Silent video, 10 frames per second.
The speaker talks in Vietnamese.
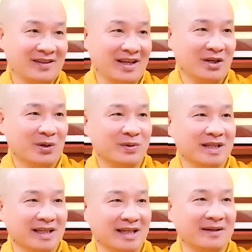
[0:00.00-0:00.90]
Ví dụ
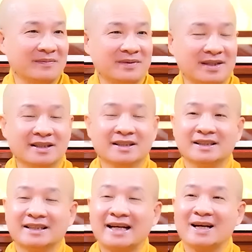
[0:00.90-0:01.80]
như á,
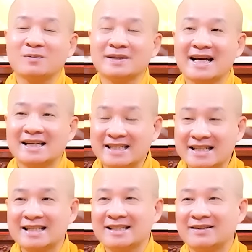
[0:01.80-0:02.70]
từ cái không gian
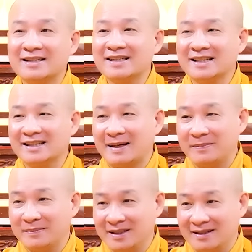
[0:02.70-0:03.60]
riêng cho đến cái
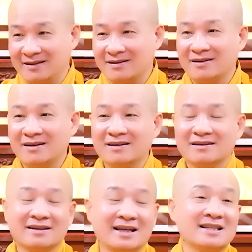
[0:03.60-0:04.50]
tâm mình nó có
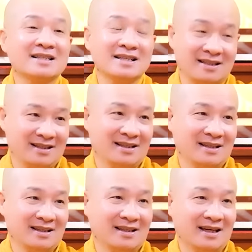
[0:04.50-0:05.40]
cái riêng.
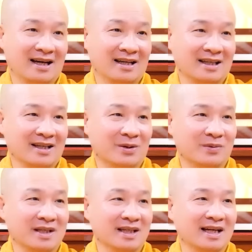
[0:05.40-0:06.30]
Ví dụ
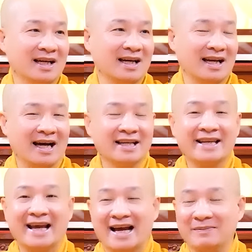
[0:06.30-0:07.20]
như á, là ở
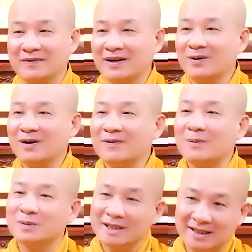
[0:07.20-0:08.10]
nhà mình phải có
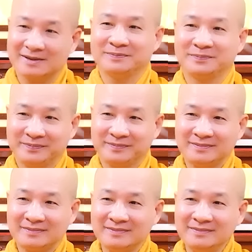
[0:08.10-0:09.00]
phòng riêng
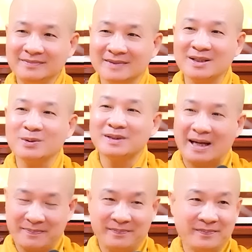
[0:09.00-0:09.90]
để tu
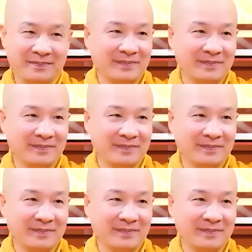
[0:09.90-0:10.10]
tập.